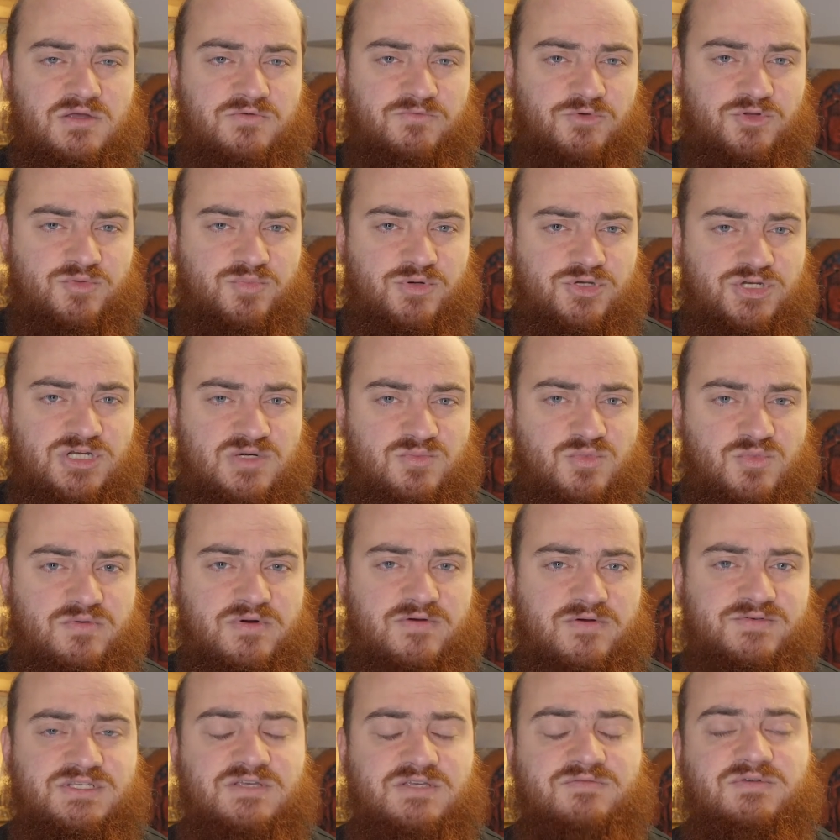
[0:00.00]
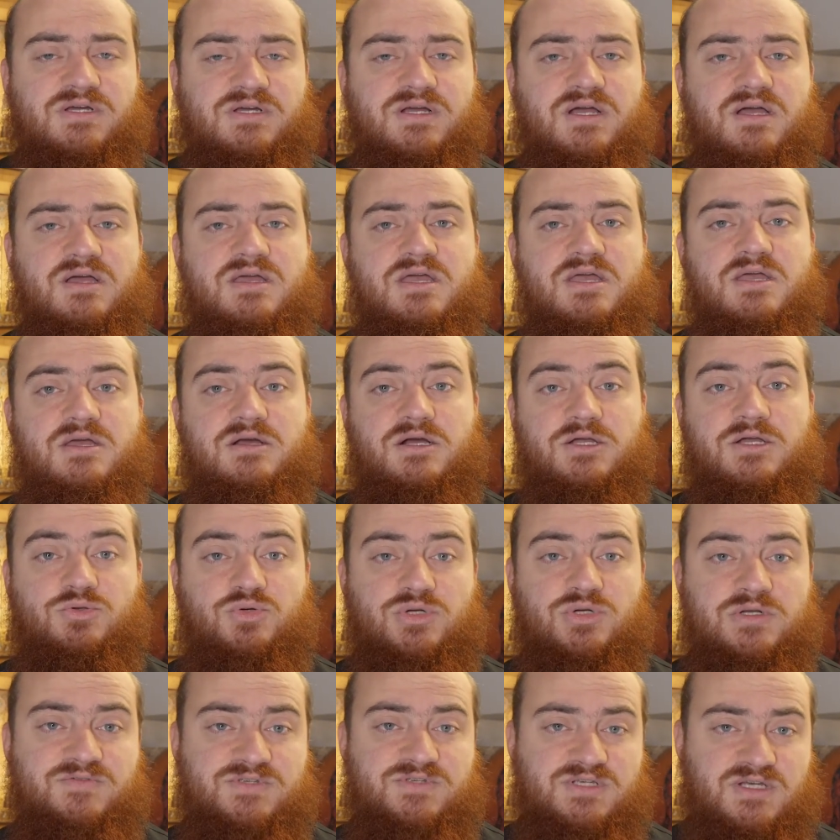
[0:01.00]
Вот почему во все века,
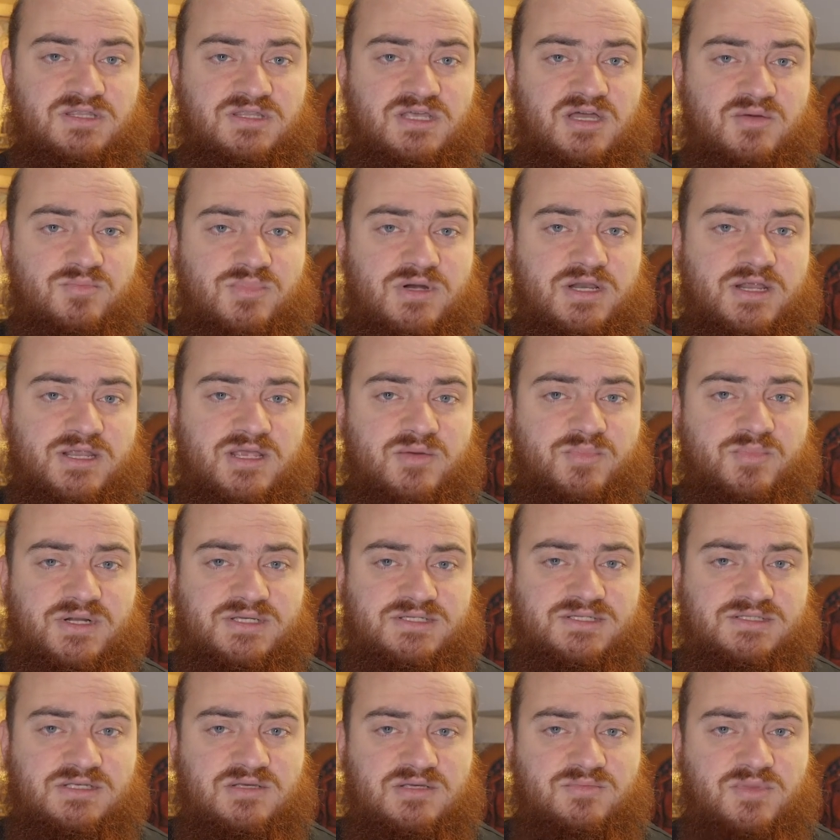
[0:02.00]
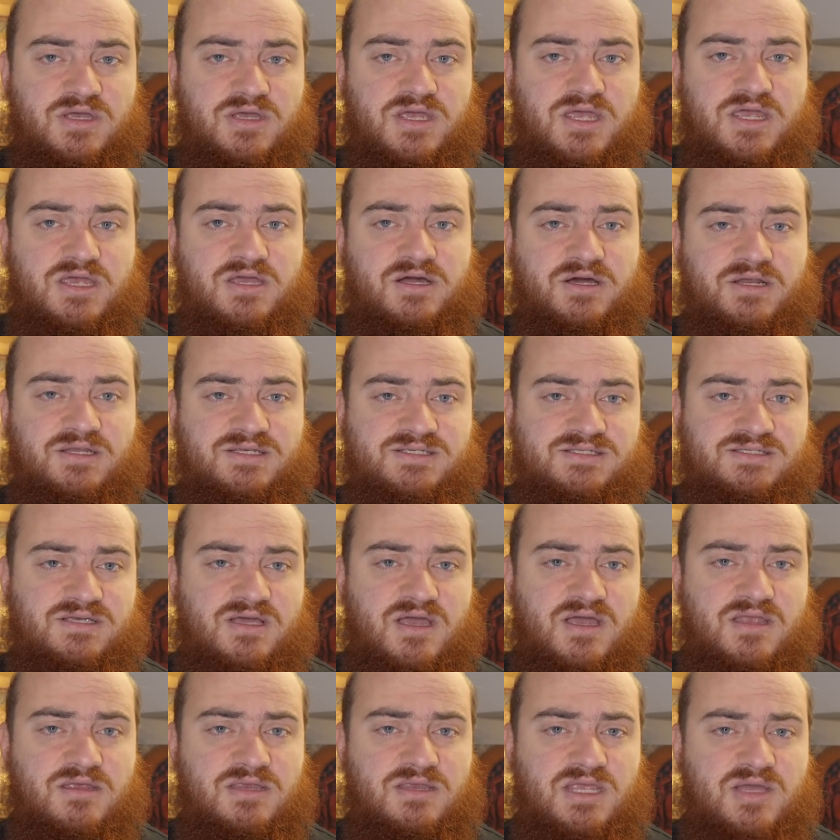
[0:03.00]
которые всегда были непростыми,
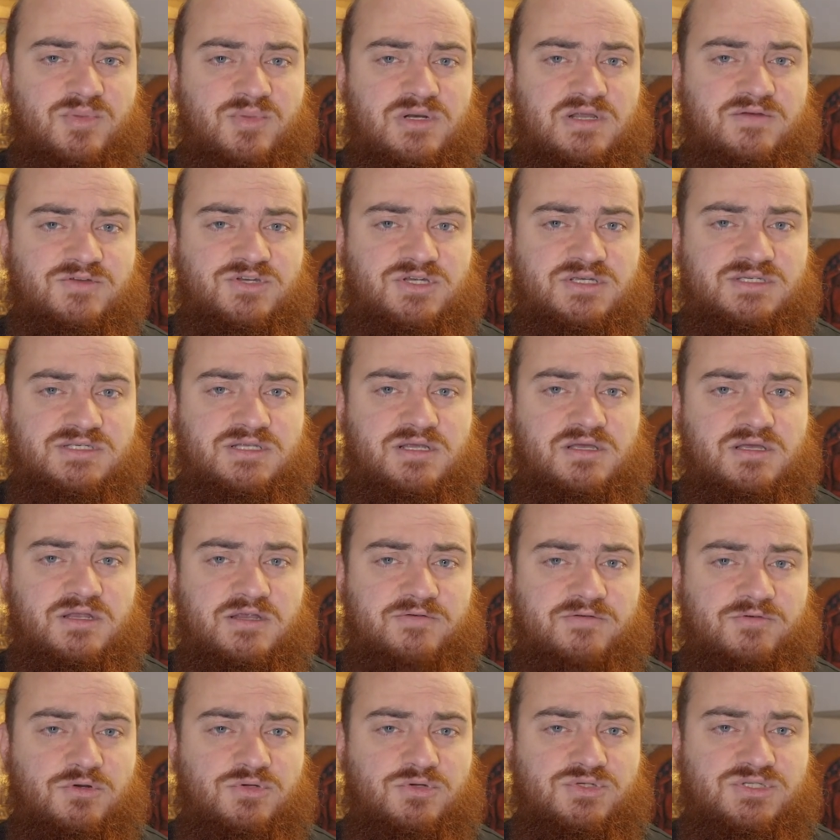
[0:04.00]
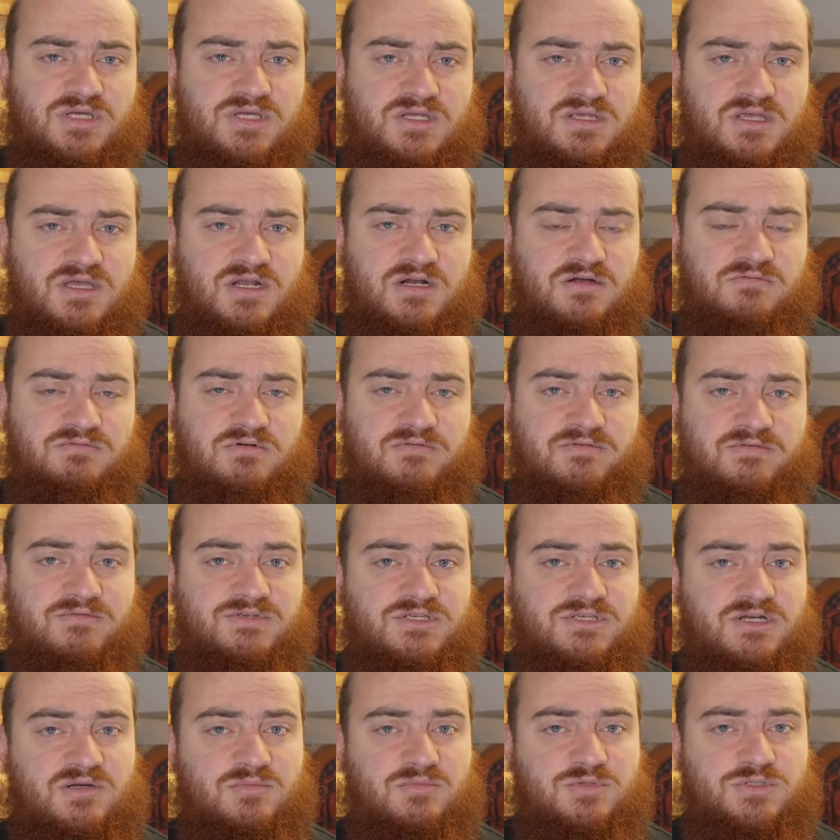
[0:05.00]
христиане не были в числе революционеров, во
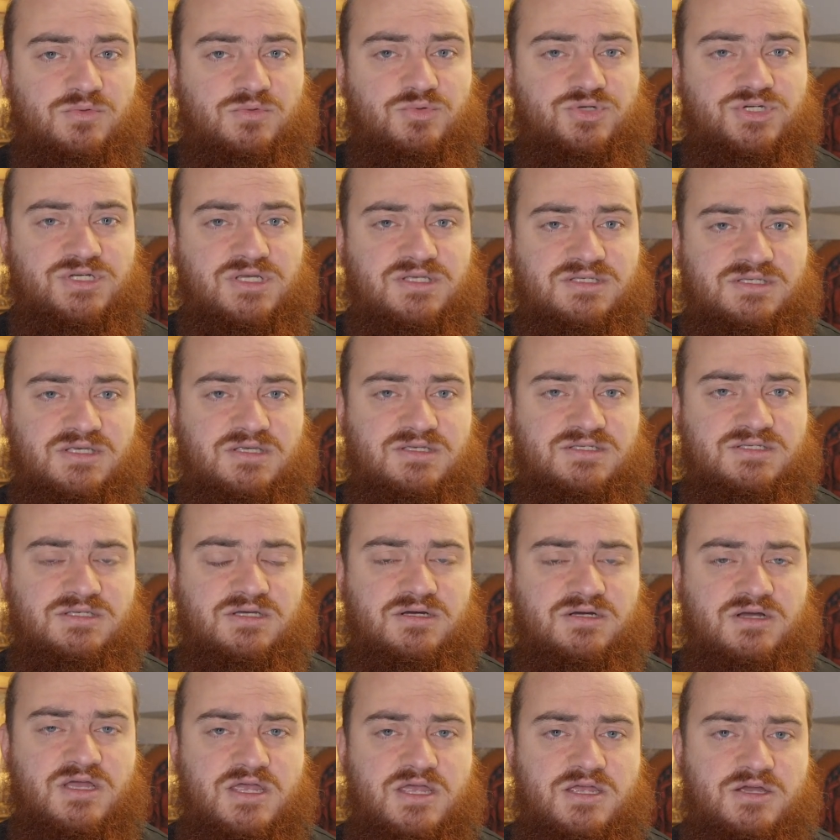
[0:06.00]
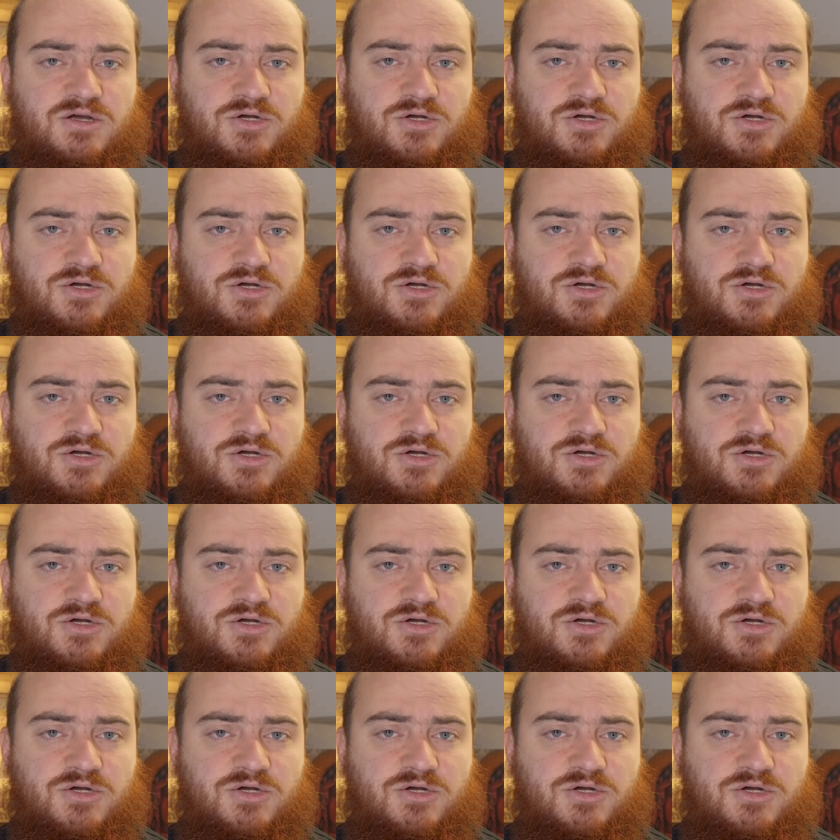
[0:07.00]
всяком случае те из них,